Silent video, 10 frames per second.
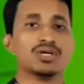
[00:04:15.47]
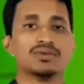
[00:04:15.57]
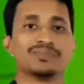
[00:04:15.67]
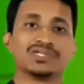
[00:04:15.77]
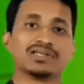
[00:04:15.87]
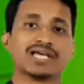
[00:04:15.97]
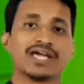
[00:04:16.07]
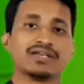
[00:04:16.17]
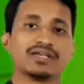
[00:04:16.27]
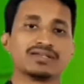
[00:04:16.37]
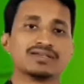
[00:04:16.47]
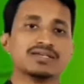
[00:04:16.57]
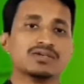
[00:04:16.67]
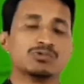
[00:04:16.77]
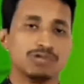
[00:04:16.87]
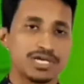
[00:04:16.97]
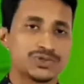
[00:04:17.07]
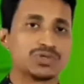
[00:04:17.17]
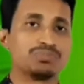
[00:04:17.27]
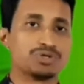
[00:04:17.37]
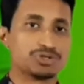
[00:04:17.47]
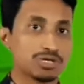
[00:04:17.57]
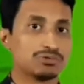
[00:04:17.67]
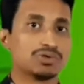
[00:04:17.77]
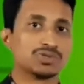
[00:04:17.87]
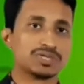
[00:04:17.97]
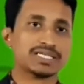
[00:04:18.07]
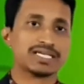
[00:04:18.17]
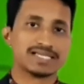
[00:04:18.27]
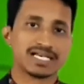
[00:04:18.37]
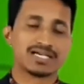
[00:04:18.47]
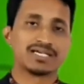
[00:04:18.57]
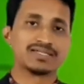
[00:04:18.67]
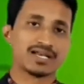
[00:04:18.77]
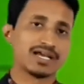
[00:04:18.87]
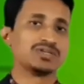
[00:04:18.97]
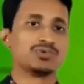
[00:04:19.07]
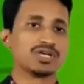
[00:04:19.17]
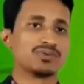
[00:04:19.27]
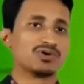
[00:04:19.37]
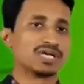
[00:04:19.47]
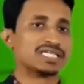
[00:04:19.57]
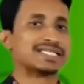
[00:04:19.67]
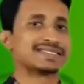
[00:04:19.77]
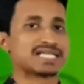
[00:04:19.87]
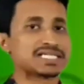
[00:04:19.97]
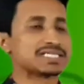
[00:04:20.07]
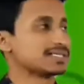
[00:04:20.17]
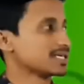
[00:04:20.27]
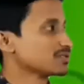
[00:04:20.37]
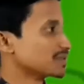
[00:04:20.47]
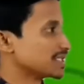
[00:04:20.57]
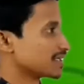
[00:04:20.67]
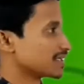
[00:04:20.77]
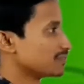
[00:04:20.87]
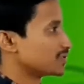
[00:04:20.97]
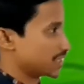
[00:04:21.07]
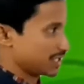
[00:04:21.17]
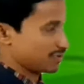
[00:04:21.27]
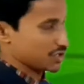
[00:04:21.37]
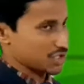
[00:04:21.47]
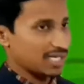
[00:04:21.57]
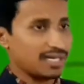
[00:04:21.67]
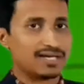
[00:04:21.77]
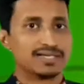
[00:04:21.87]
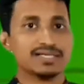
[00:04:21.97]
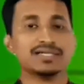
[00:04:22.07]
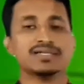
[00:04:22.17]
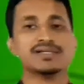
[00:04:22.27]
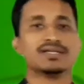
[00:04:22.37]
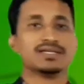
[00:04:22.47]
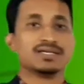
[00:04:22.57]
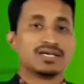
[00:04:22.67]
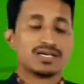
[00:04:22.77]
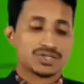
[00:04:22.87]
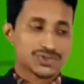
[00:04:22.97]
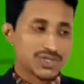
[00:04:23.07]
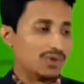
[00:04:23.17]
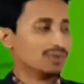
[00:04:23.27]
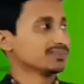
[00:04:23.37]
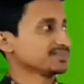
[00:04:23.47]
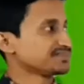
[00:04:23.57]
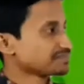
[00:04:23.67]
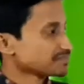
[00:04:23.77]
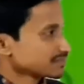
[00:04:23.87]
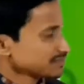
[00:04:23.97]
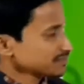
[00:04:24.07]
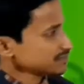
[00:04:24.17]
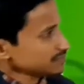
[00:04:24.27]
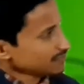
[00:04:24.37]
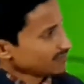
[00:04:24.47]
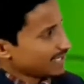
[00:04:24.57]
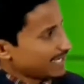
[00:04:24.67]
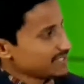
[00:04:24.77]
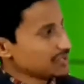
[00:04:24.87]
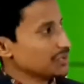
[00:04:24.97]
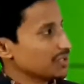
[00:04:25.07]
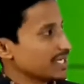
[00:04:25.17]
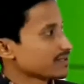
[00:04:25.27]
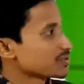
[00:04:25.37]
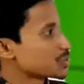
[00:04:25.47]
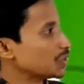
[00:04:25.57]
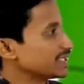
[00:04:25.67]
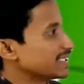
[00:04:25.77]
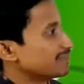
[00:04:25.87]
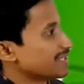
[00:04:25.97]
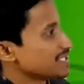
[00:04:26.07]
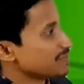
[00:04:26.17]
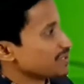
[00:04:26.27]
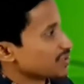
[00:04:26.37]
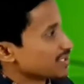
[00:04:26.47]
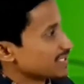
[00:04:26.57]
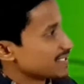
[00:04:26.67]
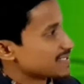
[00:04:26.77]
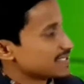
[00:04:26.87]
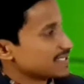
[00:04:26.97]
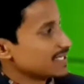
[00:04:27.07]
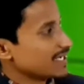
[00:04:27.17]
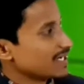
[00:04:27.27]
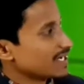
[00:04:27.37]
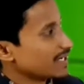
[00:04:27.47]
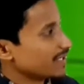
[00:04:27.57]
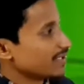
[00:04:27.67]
প্রতিটা লাইনের উল্লেখযোগ্য বিষয়গুলো তোমাদেরকে জানা জানায় দেবো এবং এটার স্ট্রাকচারটাও তোমাদেরকে বুঝিয়ে দেবো ইনশাআল্লাহ সো অ্যাজ ইউ নো দেখ ছবিতে আমরা যে বিষয়টা দেখছি এখানে